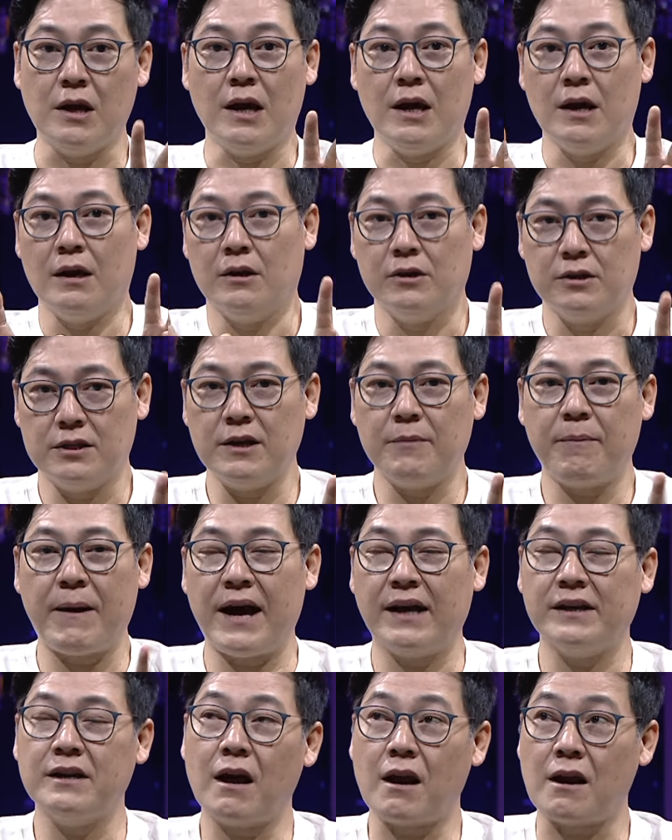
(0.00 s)
ๆ เสื้อ
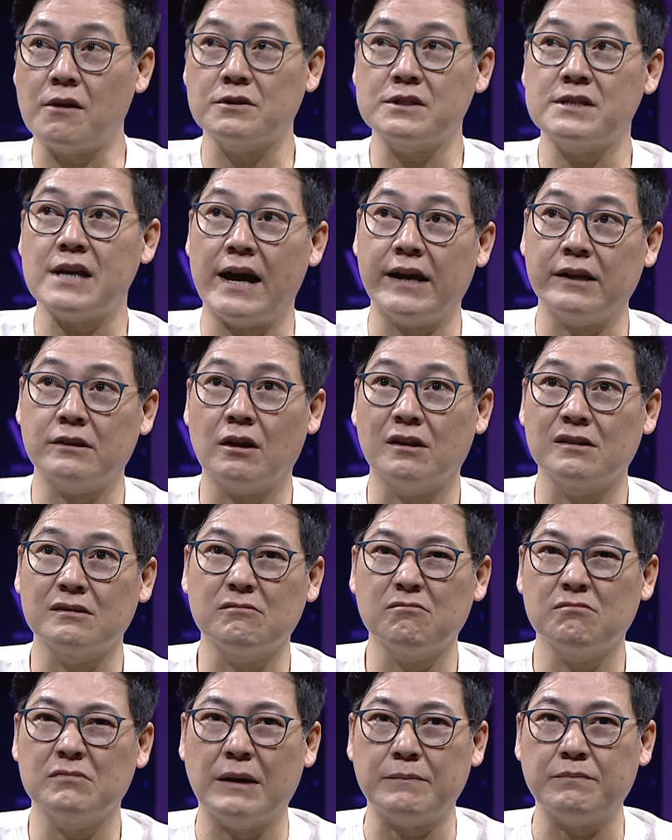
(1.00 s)
ผ้าที่เราใส่ตอน
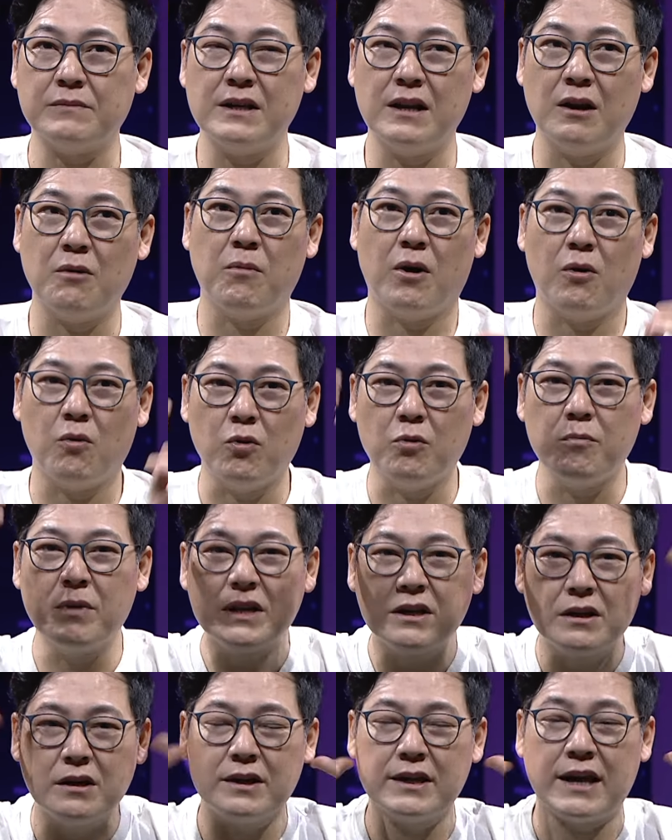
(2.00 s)
แบบที่เราบอกโอ้มั
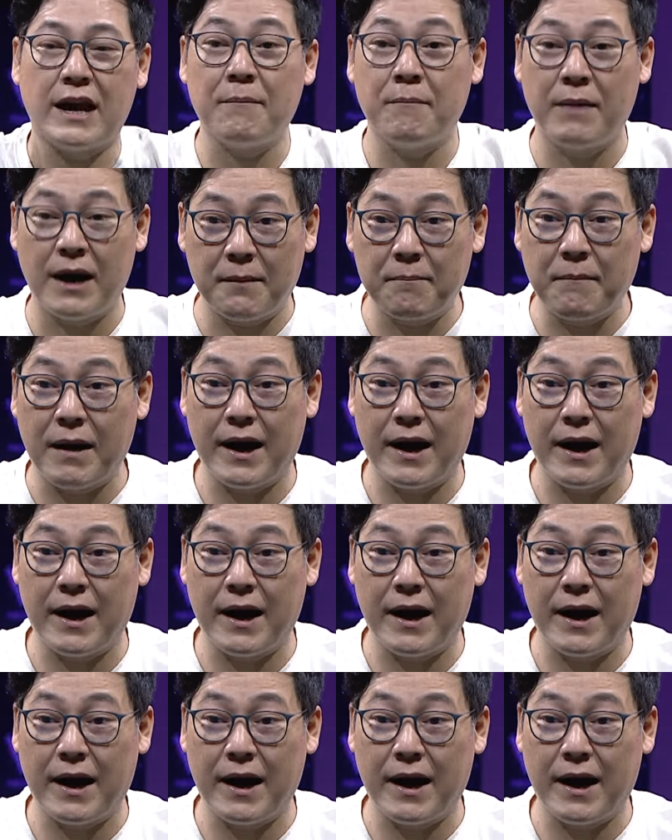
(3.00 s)
นเยอะแยะมาก